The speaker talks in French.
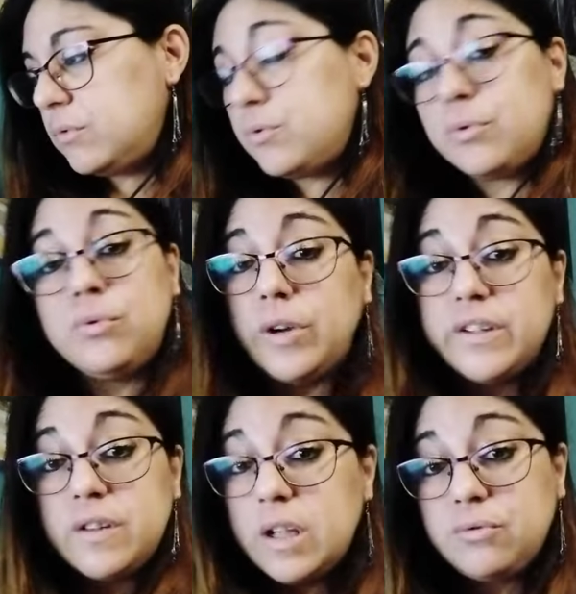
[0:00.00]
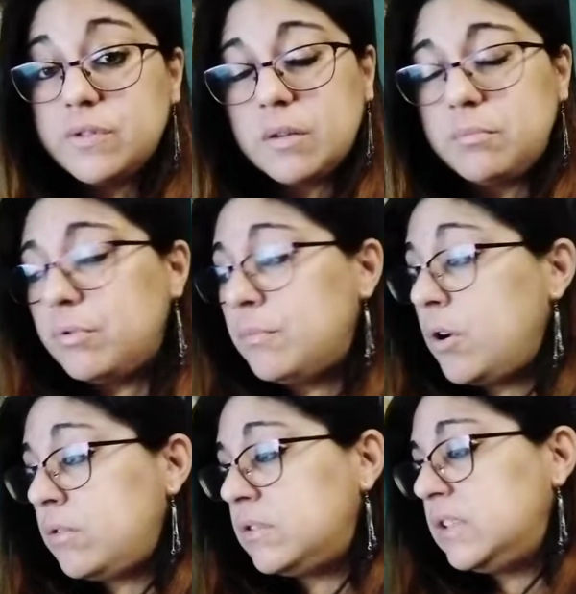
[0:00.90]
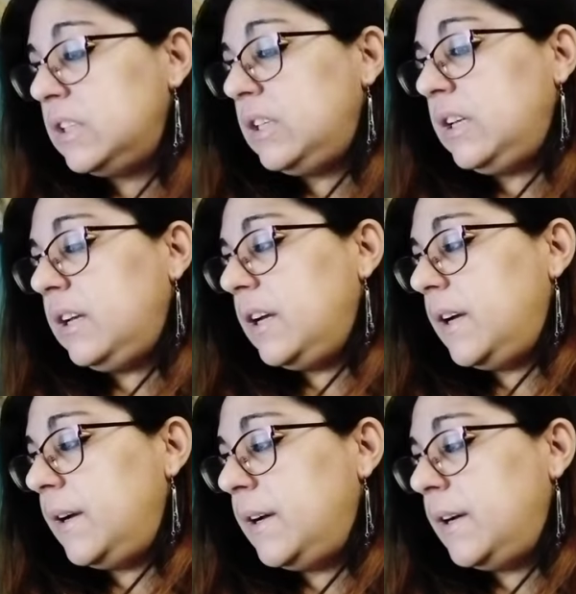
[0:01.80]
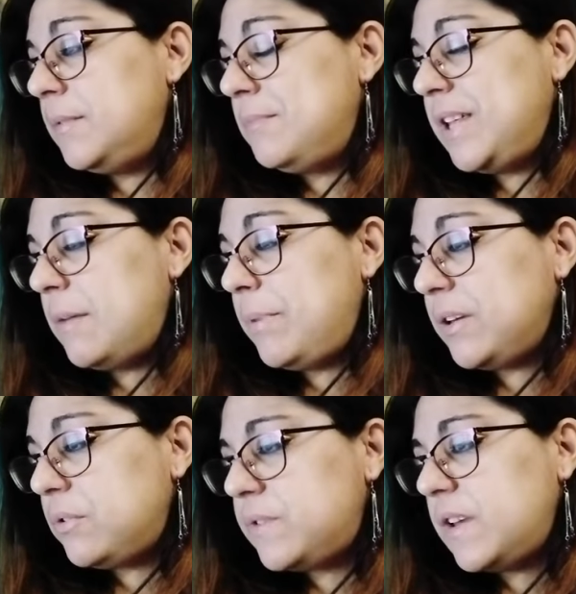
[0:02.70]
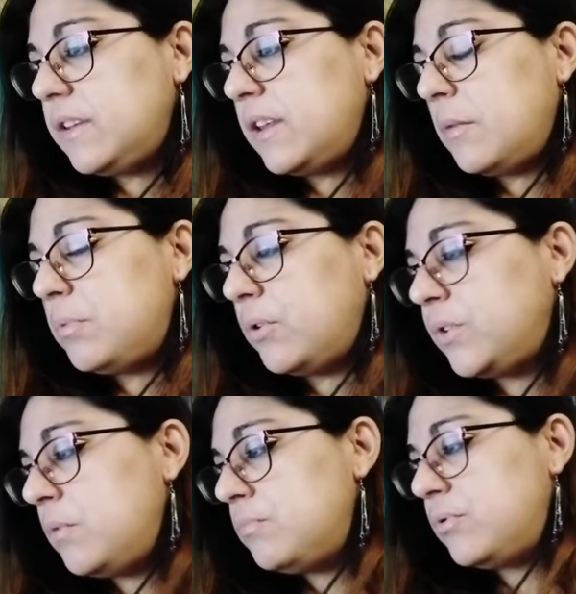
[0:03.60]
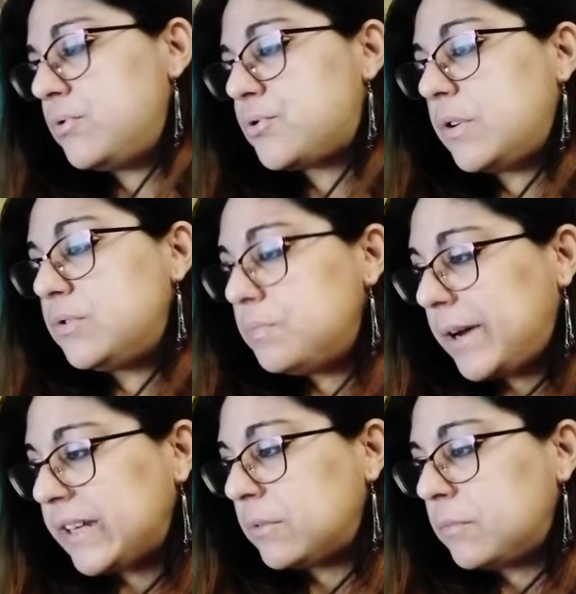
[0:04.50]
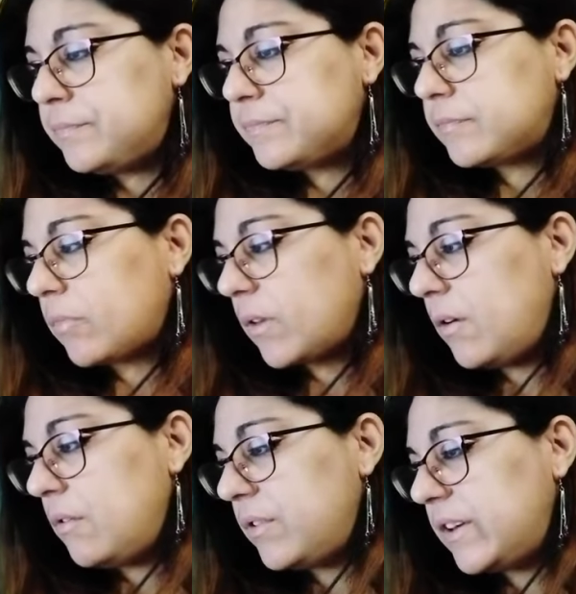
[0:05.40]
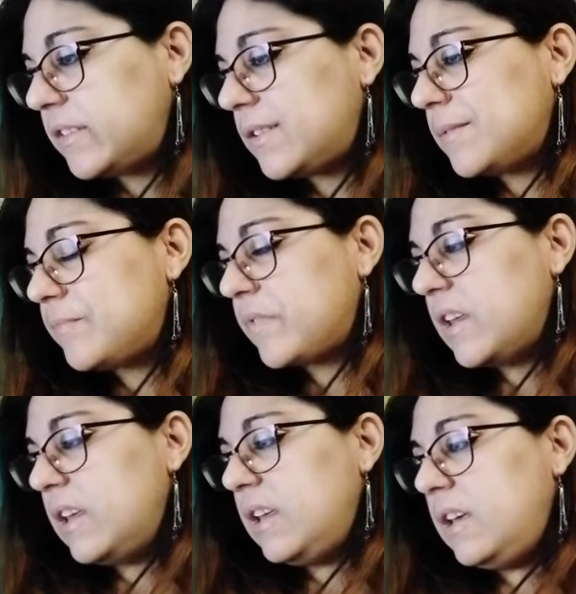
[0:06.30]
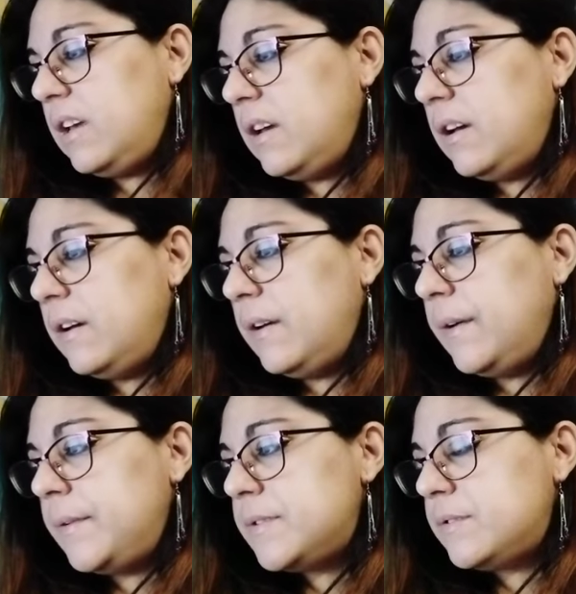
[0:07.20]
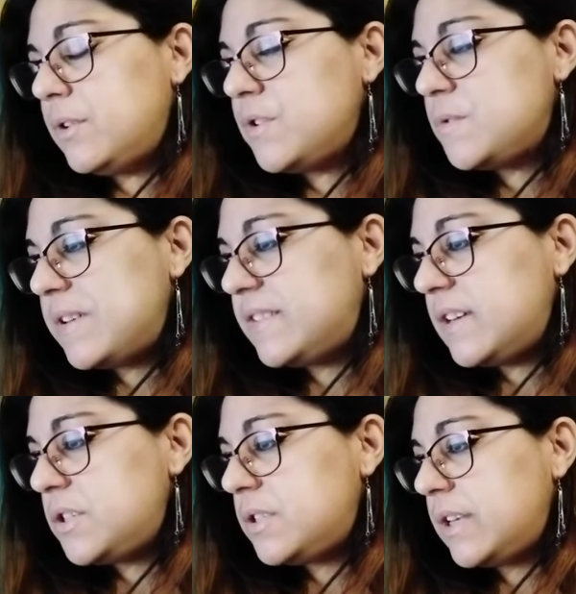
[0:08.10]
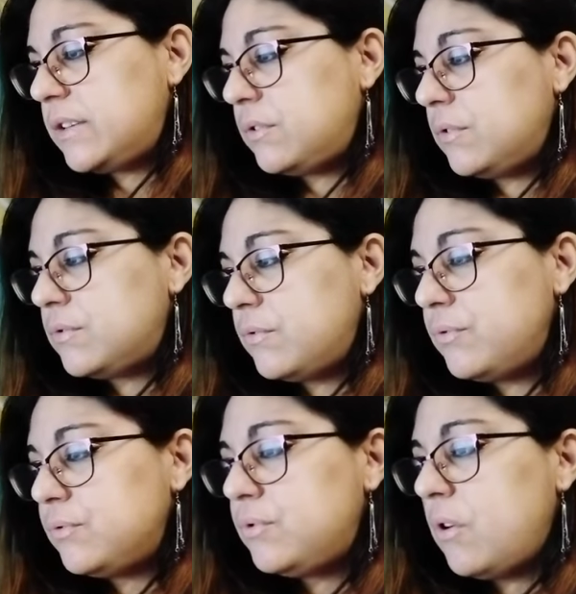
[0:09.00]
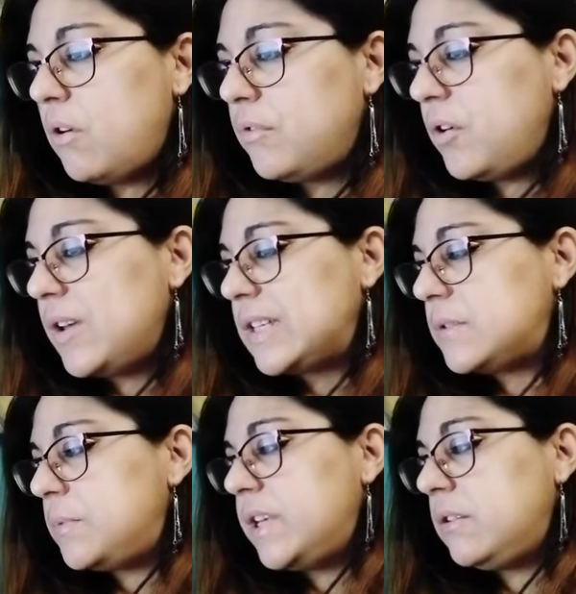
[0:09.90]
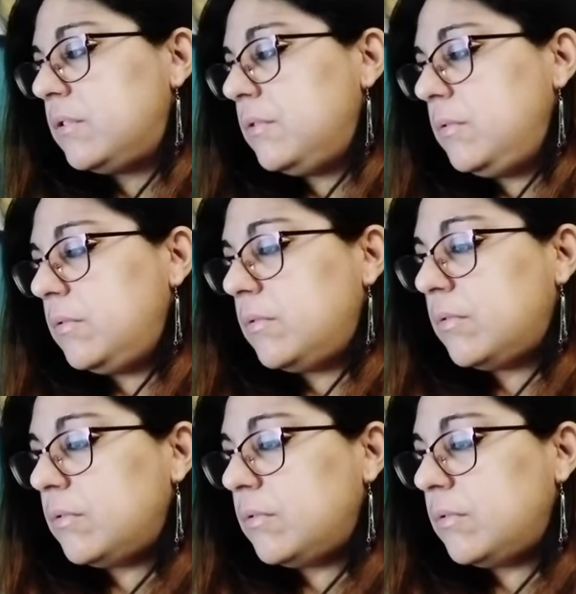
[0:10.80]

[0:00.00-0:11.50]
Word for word: de sonorité, tout simplement. Euh, mais il n'y a pas que ça qui est important pour le choix du prénom, en fait. Euh, dans ce message, ce futur enfant explique que